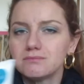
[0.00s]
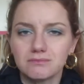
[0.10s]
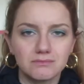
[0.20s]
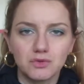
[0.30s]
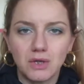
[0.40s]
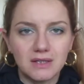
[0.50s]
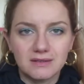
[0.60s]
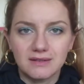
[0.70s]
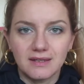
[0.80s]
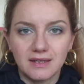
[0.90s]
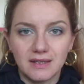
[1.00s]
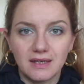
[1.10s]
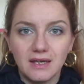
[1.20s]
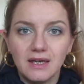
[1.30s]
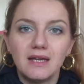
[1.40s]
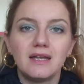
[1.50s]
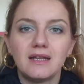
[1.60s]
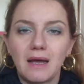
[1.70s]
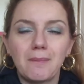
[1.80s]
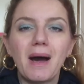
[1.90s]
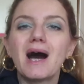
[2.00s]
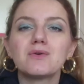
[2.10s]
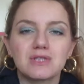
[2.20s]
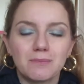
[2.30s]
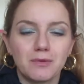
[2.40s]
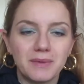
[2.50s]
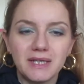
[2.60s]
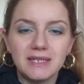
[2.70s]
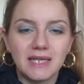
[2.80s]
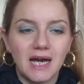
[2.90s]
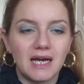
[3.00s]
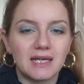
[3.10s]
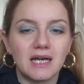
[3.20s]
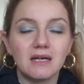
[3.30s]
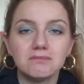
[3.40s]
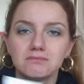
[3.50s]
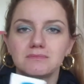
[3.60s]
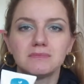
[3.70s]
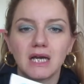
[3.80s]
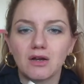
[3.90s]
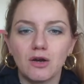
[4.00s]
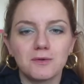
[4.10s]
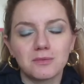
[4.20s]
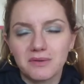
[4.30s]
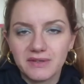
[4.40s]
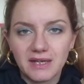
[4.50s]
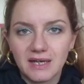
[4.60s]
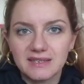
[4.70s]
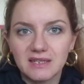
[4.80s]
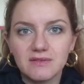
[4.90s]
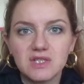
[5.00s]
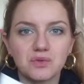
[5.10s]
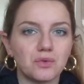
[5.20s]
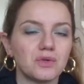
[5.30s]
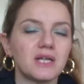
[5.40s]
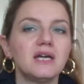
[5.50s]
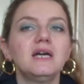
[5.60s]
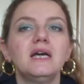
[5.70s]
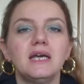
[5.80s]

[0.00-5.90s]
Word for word: mm, durante la pausa pomeridiana mi accomodo per vedere la televisione